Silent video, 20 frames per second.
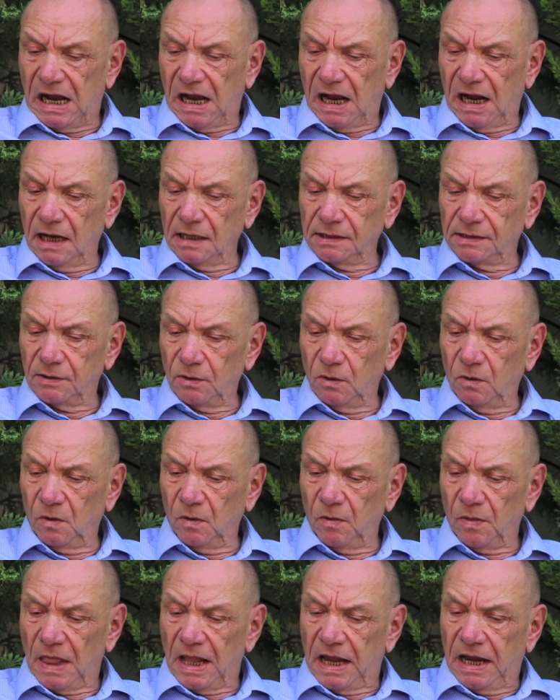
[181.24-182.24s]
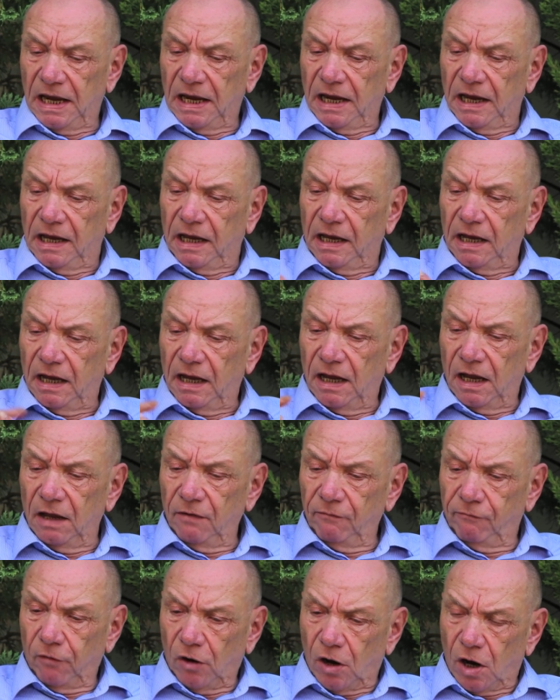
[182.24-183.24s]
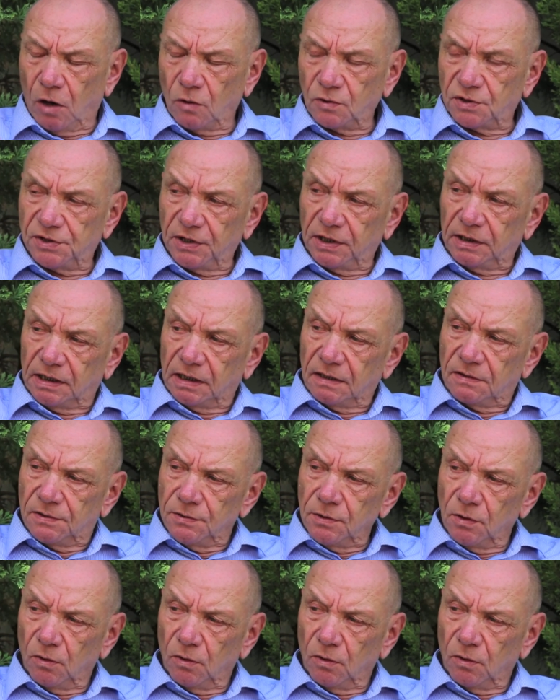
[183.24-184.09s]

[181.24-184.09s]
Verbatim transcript: Also äh, Voraussicht ist